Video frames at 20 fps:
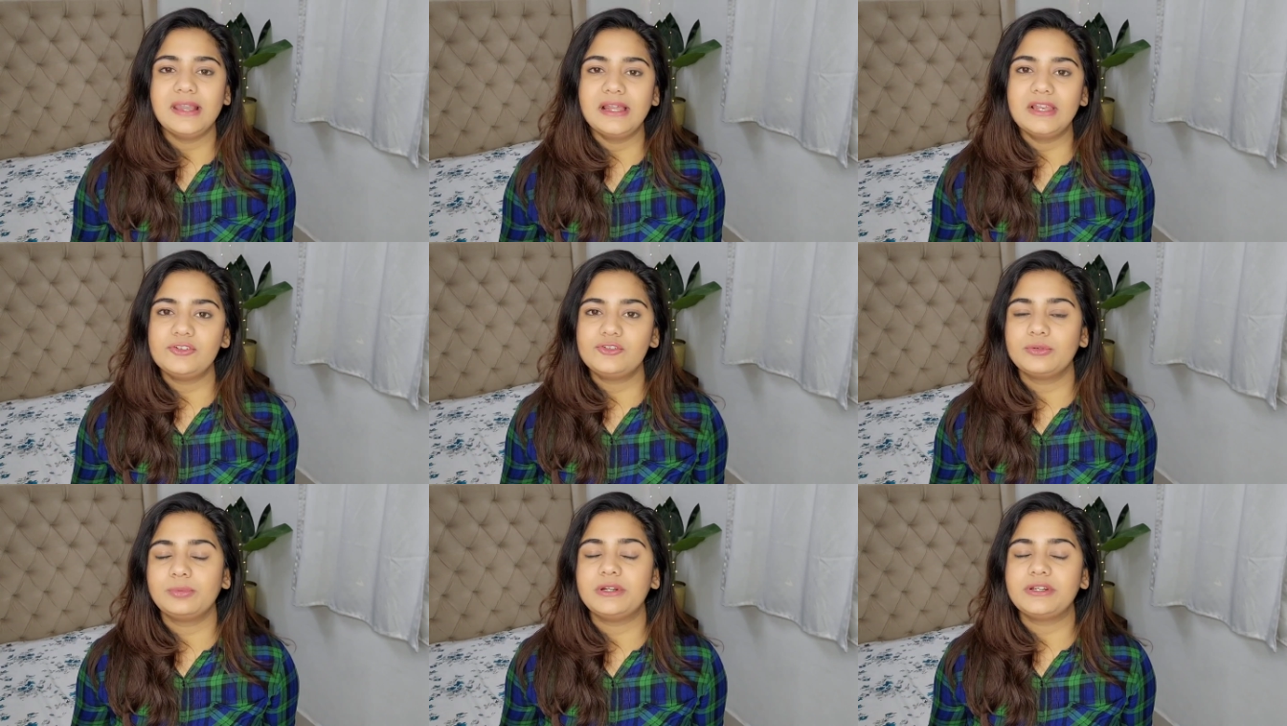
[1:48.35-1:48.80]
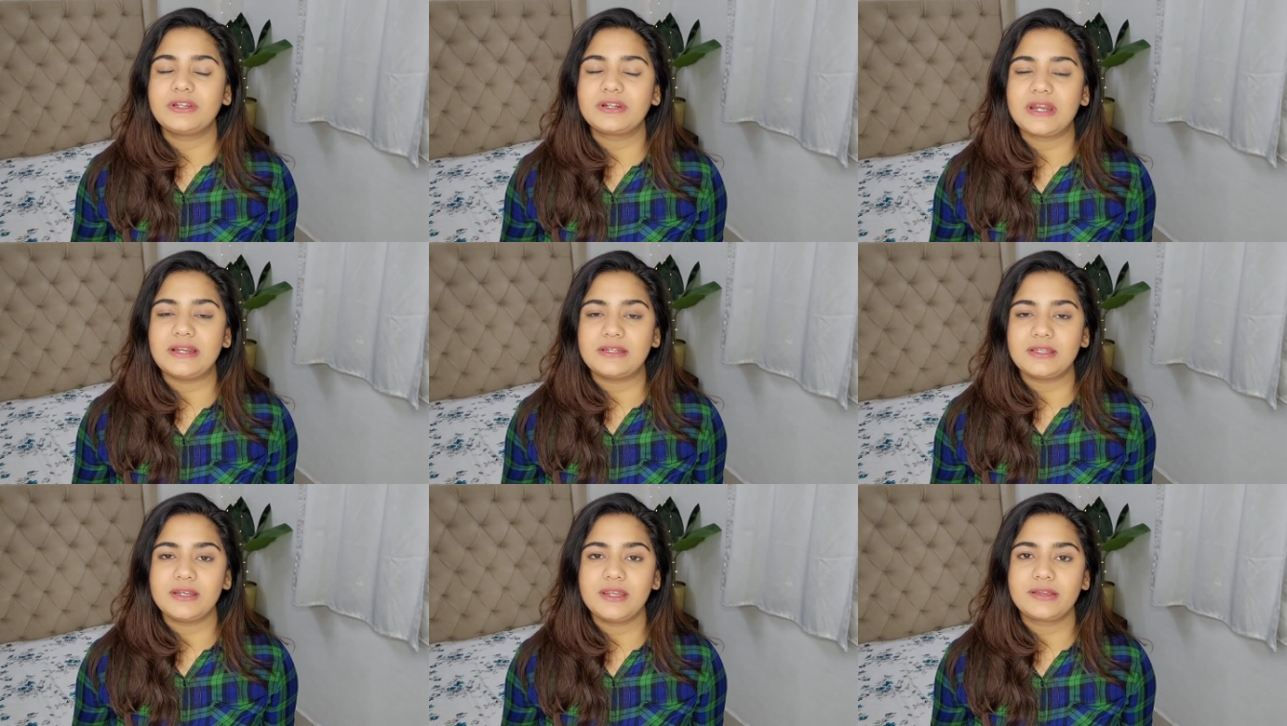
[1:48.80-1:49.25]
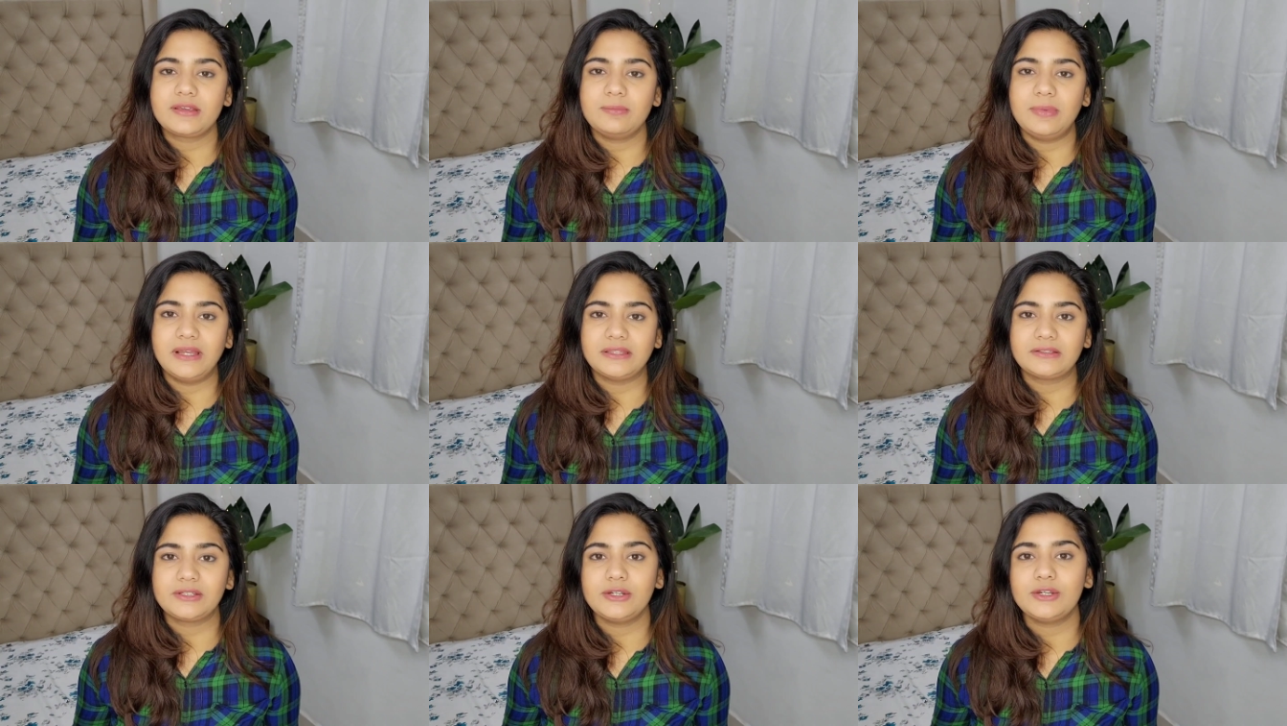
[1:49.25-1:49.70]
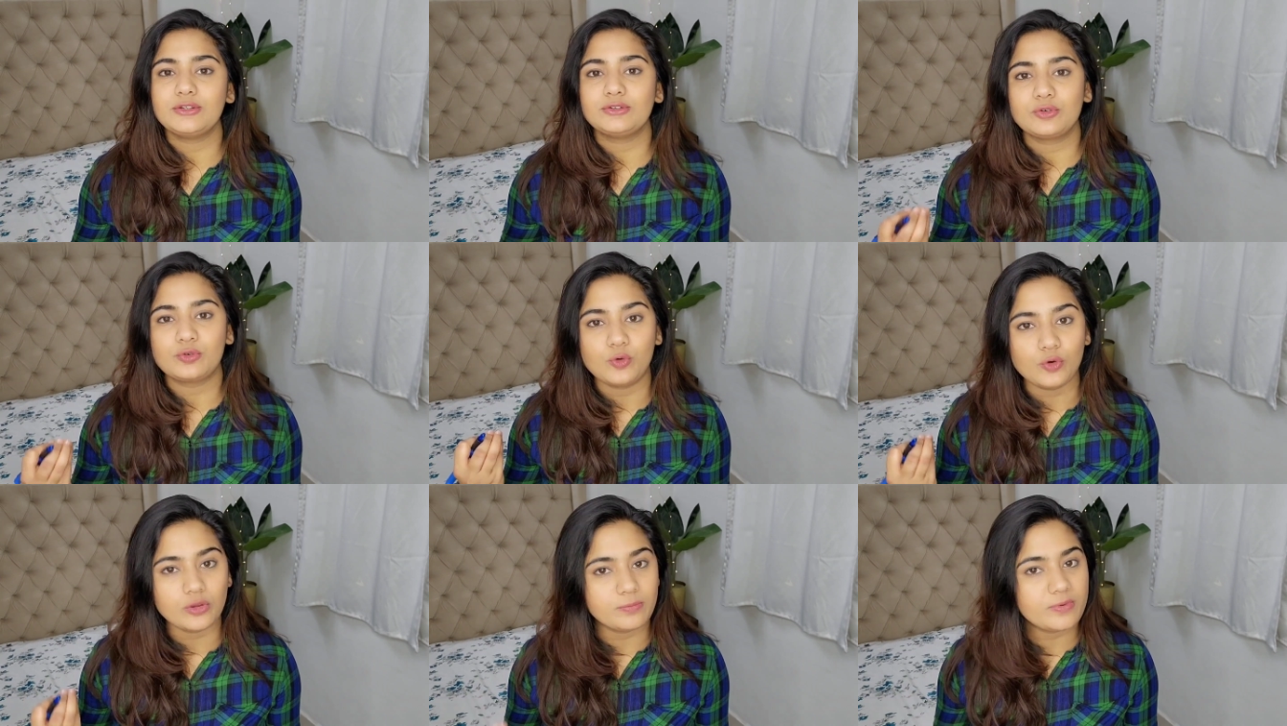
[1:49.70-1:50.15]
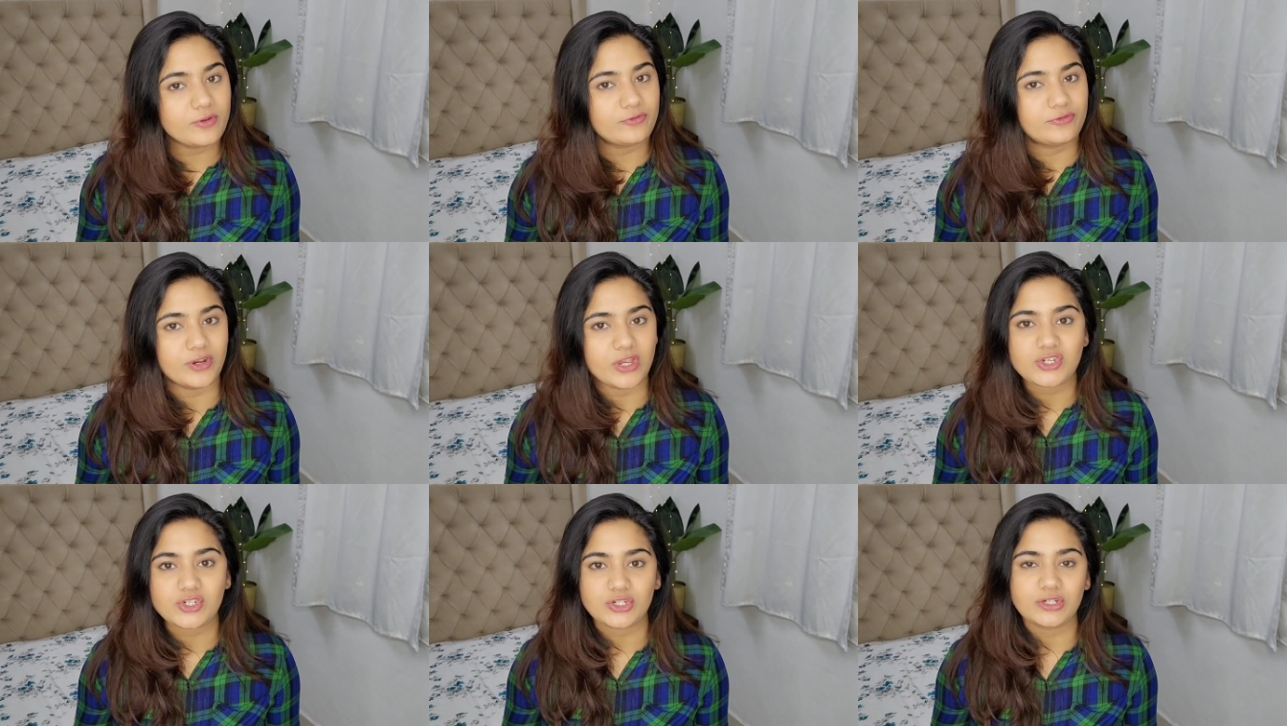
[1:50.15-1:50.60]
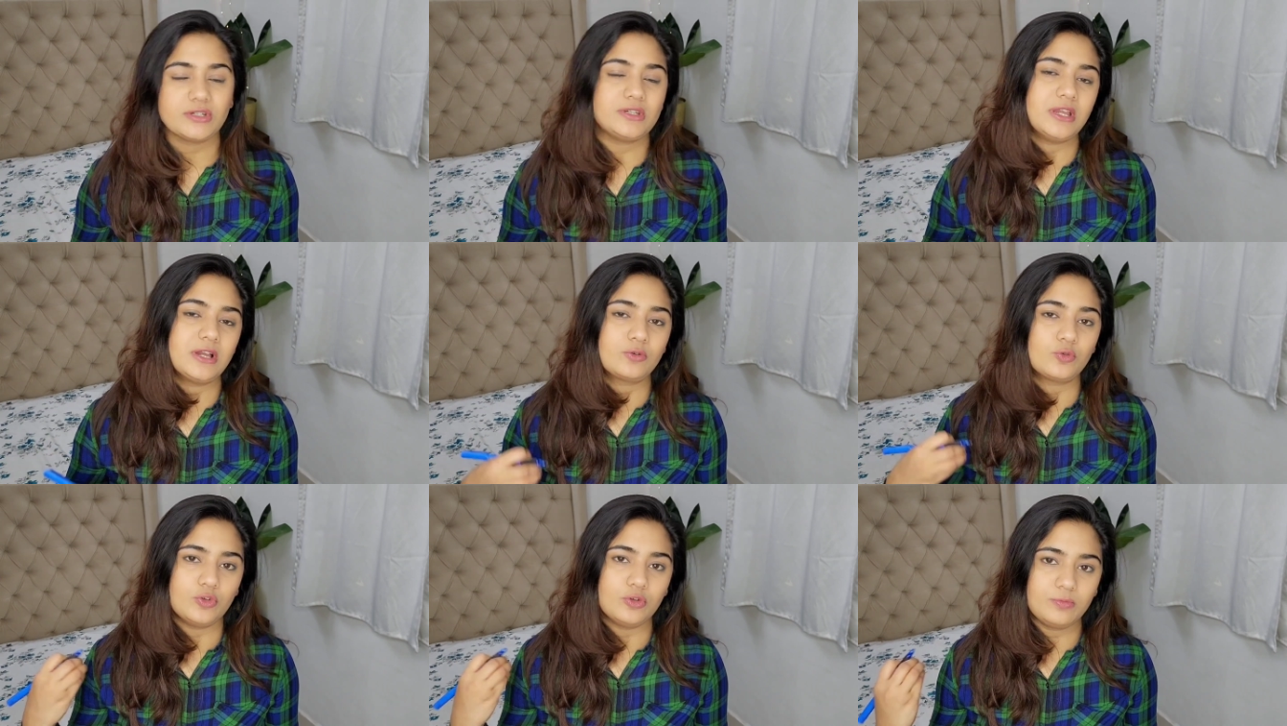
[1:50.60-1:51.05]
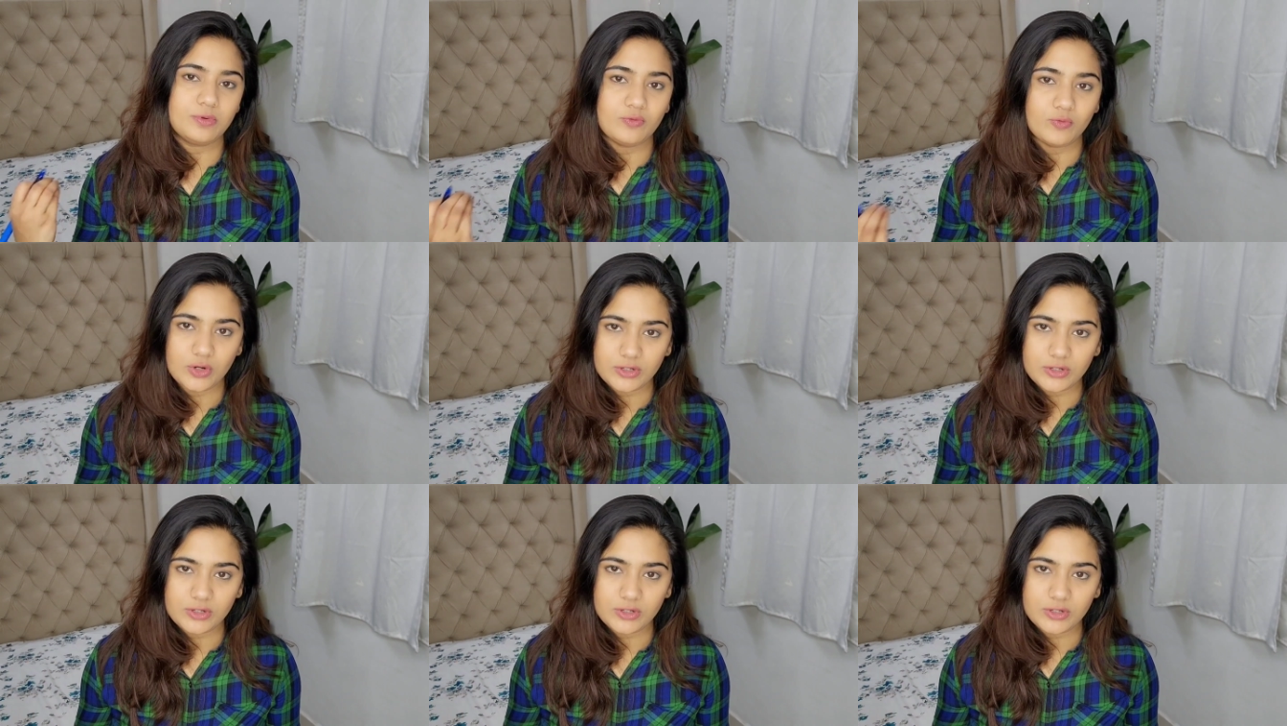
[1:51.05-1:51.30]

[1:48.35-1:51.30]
एलिजिबिलिटी क्राइटेरिया की बात करें तो कोई भी फ्रेशर या कोई भी